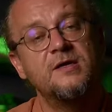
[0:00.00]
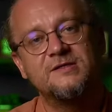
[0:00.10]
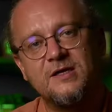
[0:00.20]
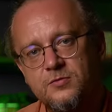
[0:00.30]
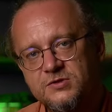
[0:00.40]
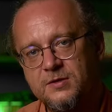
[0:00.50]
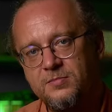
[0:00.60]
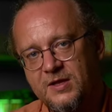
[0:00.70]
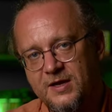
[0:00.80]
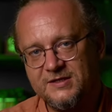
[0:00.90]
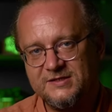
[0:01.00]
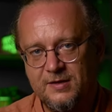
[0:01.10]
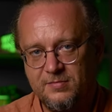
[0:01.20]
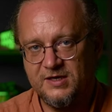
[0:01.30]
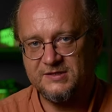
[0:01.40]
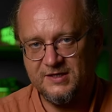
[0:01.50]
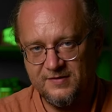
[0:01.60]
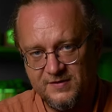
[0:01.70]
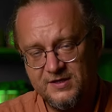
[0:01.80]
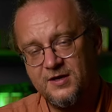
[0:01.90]
закуска была разнообразная,
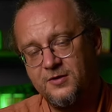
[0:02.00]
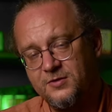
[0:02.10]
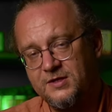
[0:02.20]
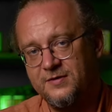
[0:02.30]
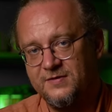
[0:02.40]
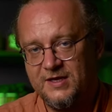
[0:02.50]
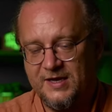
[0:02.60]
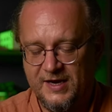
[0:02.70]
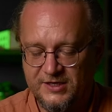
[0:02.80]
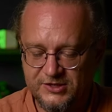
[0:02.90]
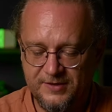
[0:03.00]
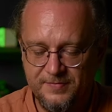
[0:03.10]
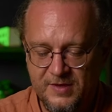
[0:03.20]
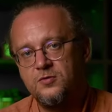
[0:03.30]
вода холодная, вода горячая.